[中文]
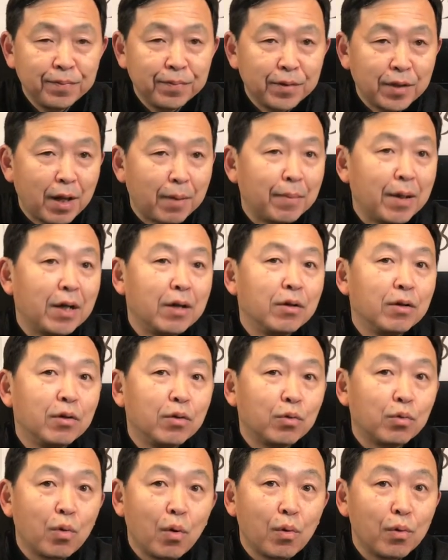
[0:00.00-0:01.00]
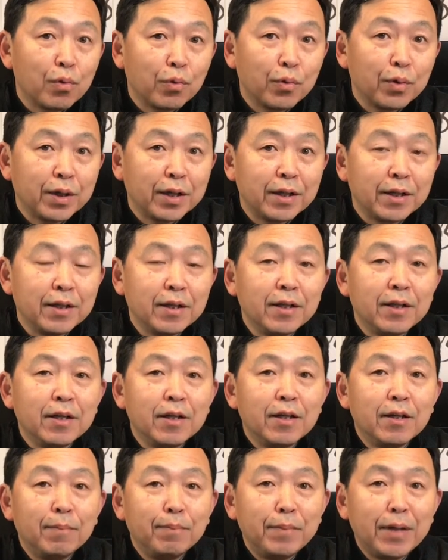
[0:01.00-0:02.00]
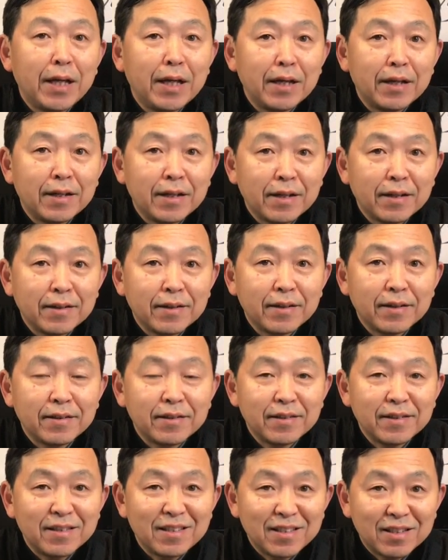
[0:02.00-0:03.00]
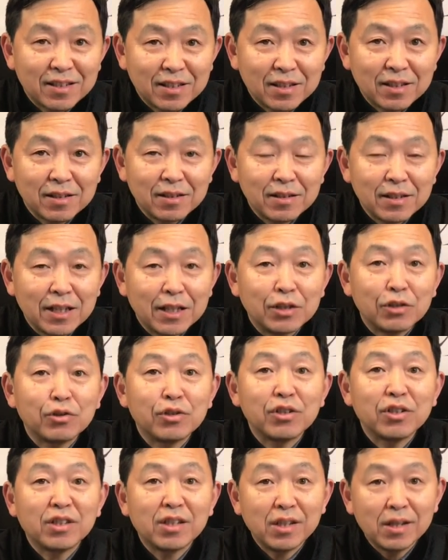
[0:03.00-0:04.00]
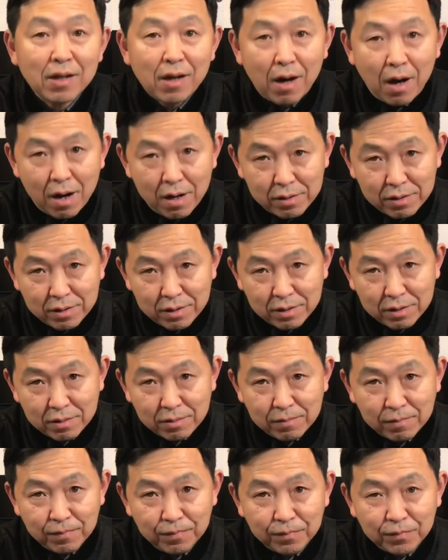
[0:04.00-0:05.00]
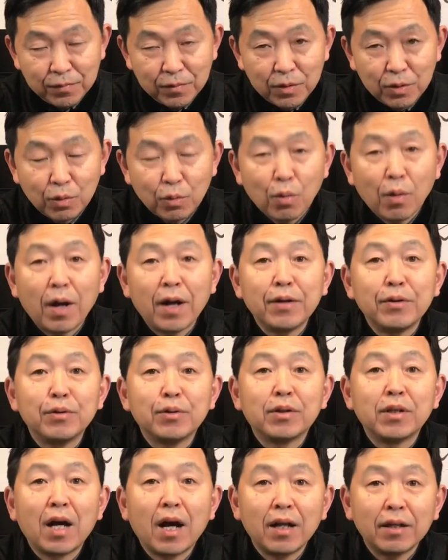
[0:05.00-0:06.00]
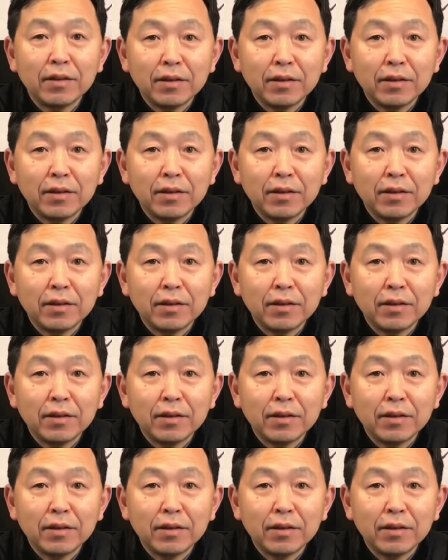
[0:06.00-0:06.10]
那么郭文贵面临的一次，也就是第二次，关于他